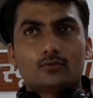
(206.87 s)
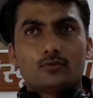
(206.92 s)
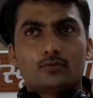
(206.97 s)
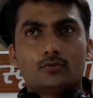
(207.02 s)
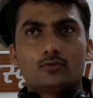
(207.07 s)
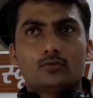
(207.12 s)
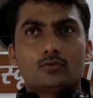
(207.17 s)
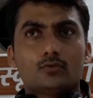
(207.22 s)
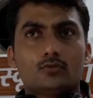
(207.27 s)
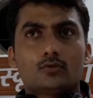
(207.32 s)
गुरु
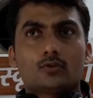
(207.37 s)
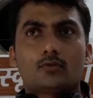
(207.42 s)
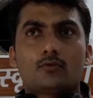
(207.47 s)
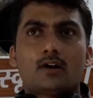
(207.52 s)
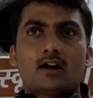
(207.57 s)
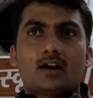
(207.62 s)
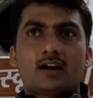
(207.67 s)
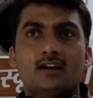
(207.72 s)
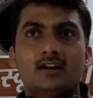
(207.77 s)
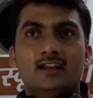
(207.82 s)
गुरु
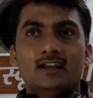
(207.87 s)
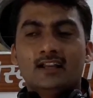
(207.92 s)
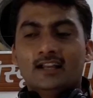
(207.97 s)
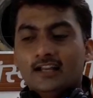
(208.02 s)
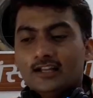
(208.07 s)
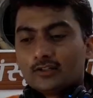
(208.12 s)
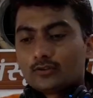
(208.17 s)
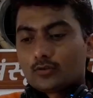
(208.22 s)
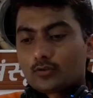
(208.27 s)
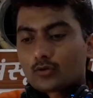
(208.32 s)
गुरुवा
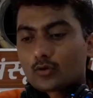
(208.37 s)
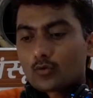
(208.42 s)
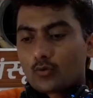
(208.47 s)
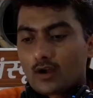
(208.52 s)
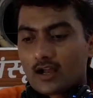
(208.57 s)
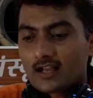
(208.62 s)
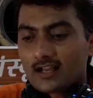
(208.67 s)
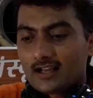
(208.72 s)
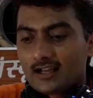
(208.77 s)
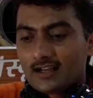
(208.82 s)
तो
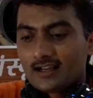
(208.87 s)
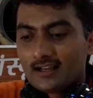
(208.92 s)
क्वा